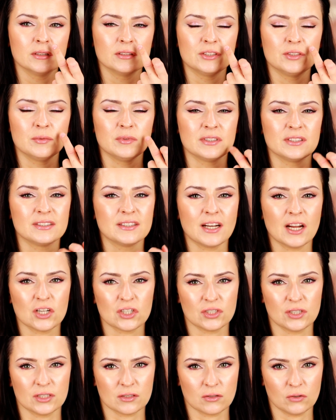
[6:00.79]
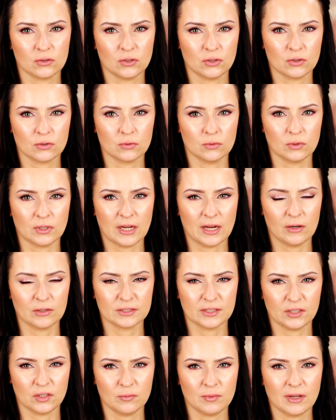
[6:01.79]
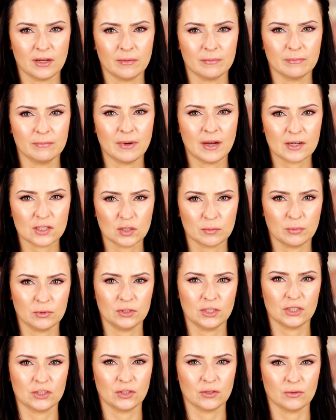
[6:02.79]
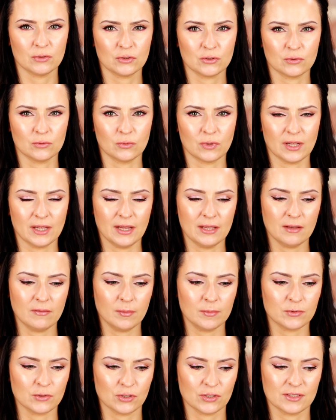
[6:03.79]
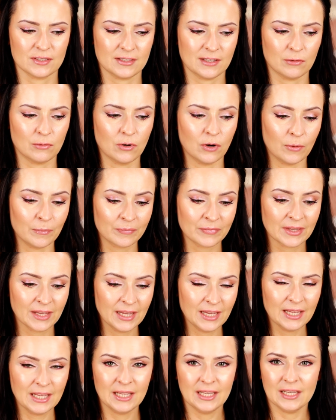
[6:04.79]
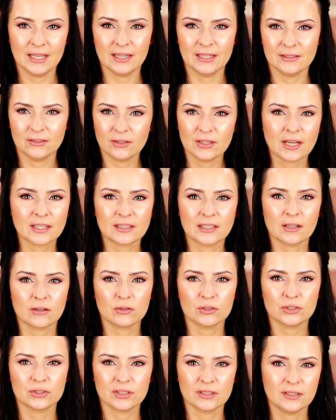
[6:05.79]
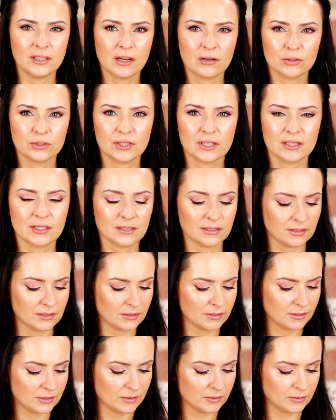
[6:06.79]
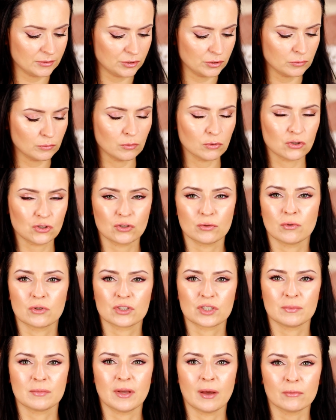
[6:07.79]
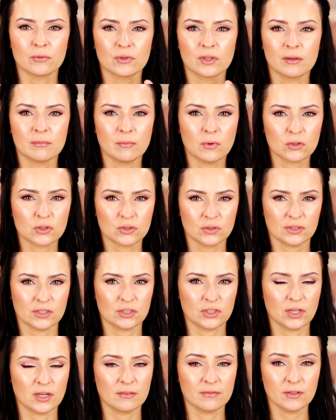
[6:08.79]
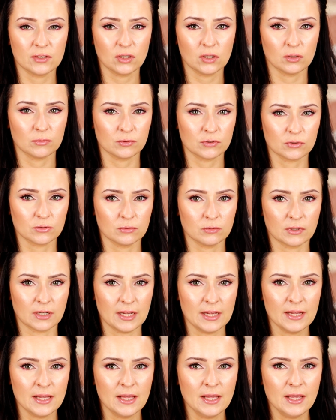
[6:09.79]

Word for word: y, gdzie mi strasznie schodzi skóra. Ostatnio miałam bardzo podrażnioną skórę, nie wiem co się stało. E, no jak takoś, jakoś tak y, się ułożyło, że miałam tutaj mocno zaczerwienioną skórę